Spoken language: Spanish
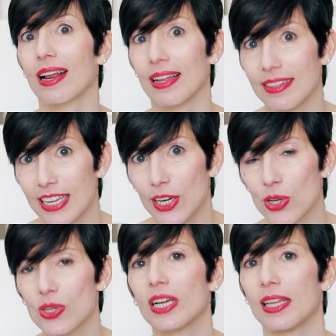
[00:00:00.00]

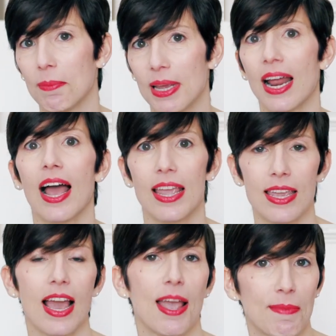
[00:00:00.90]
argentinos, que también
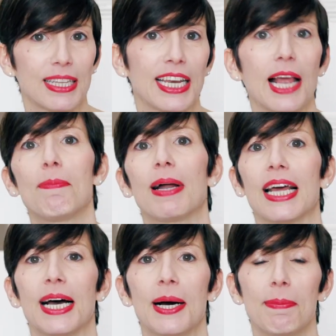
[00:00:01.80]
hay, hay material
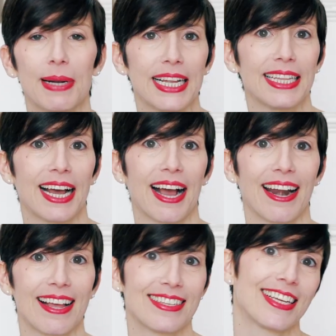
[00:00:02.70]
para,
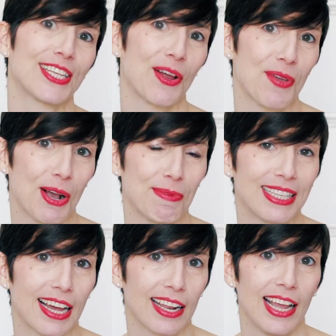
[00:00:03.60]
indagar. Así que se los voy a
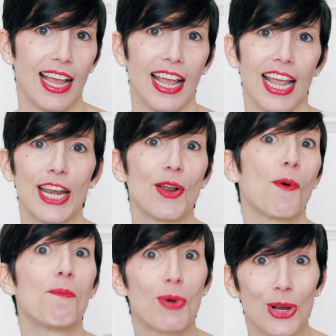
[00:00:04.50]
comentar en
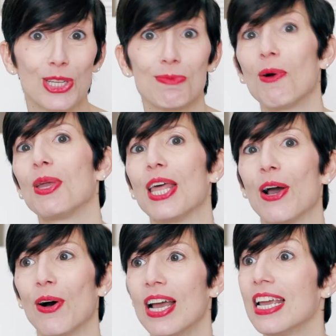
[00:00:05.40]
un próximo video.